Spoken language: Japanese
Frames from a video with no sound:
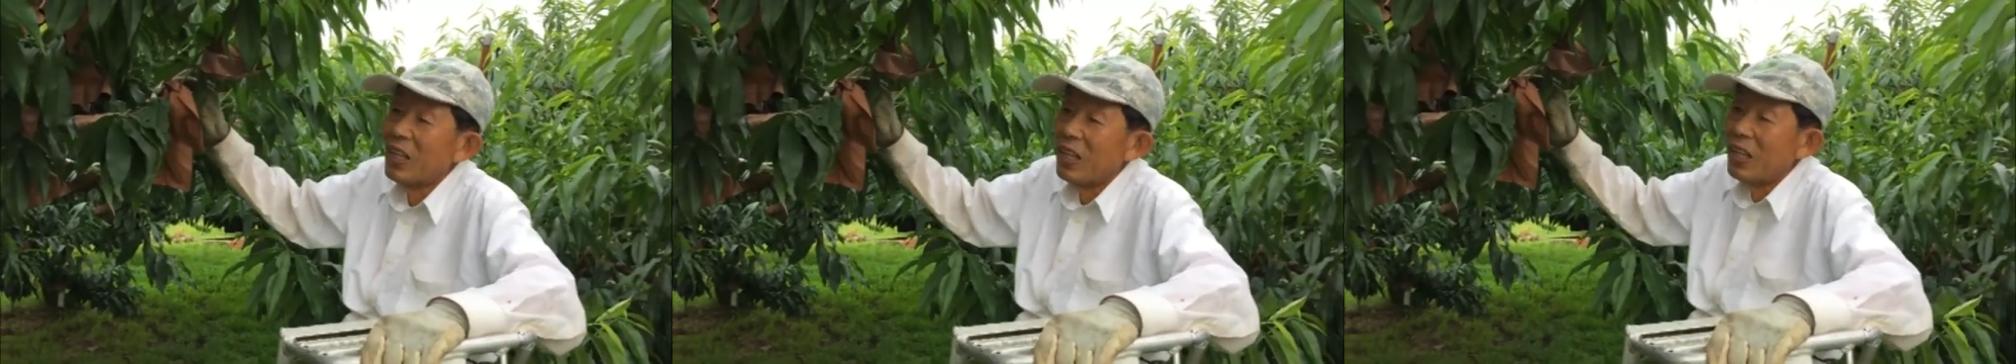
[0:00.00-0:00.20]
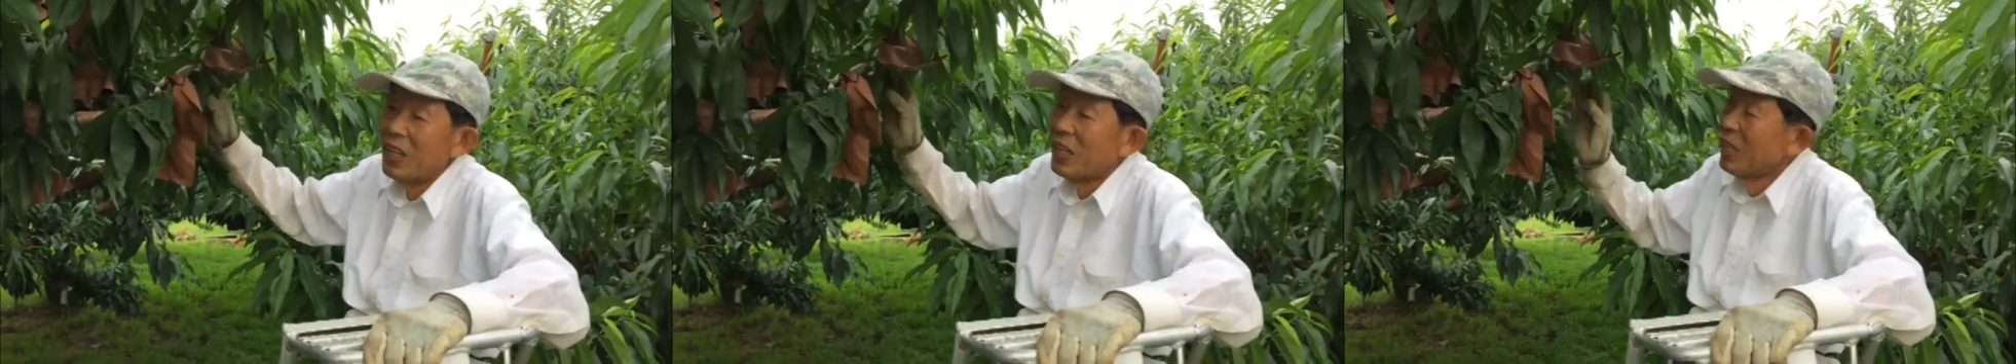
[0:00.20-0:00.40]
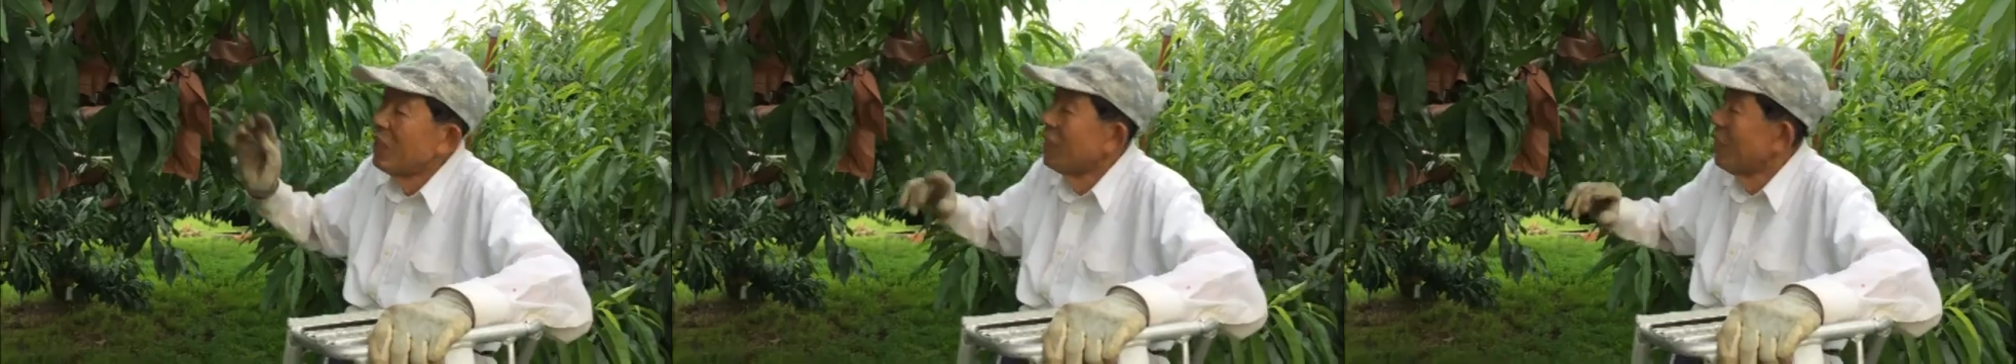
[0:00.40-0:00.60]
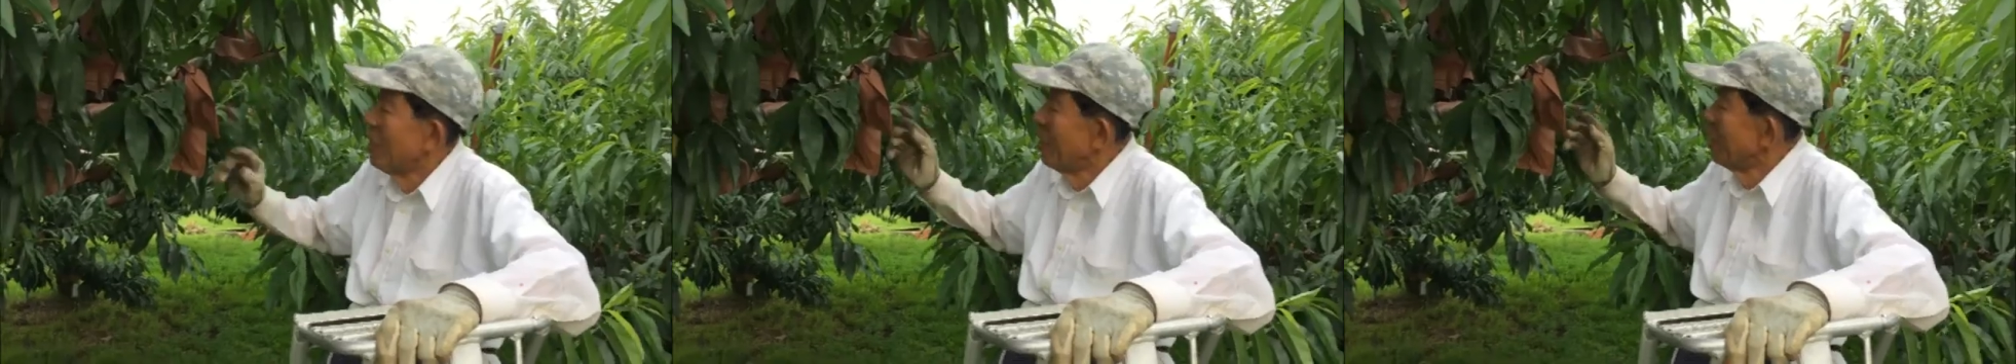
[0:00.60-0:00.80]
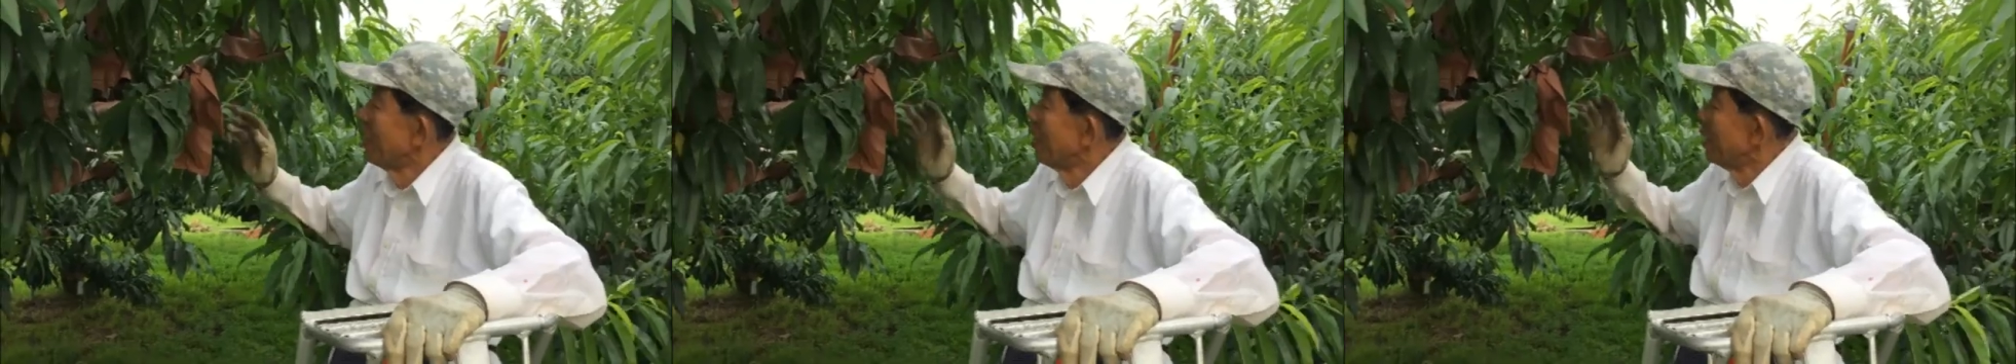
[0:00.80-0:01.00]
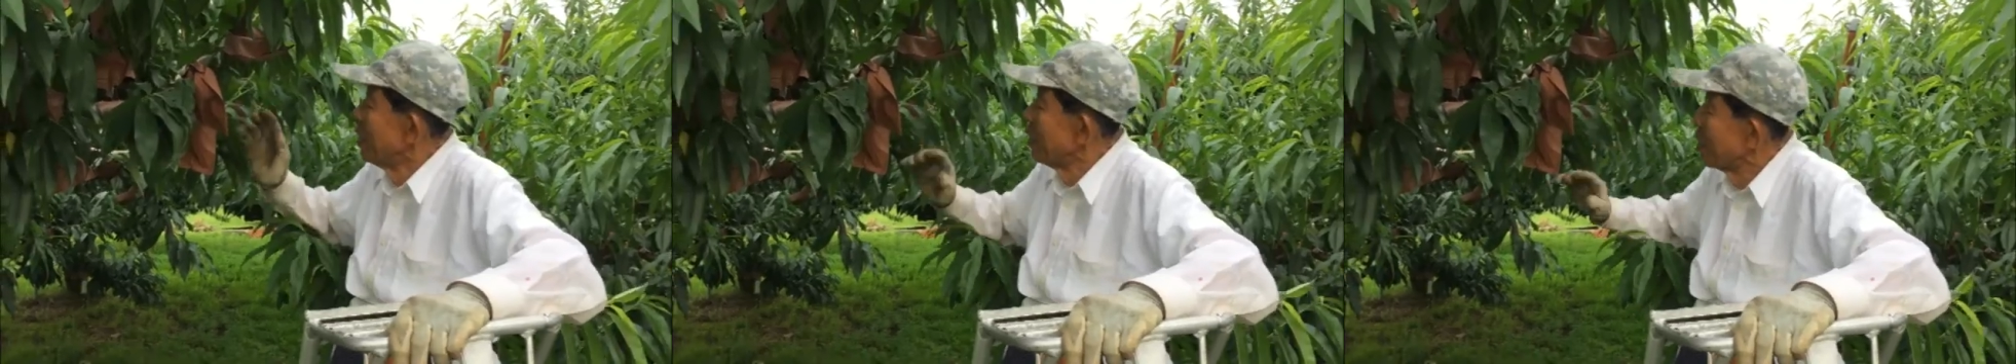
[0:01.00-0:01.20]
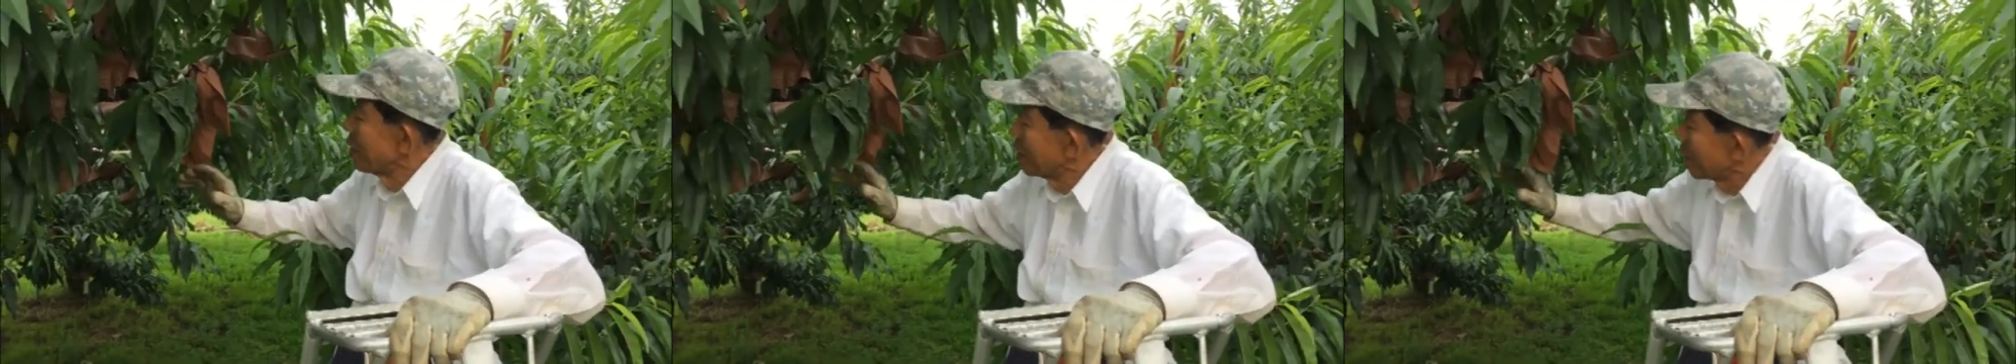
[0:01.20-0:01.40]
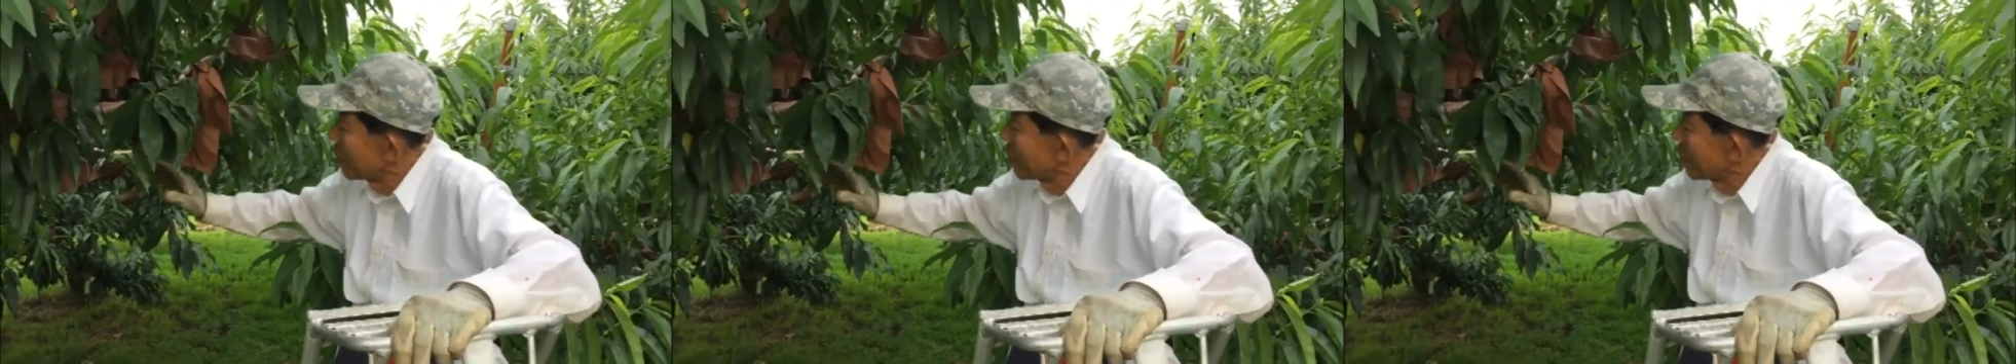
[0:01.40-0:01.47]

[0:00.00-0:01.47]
お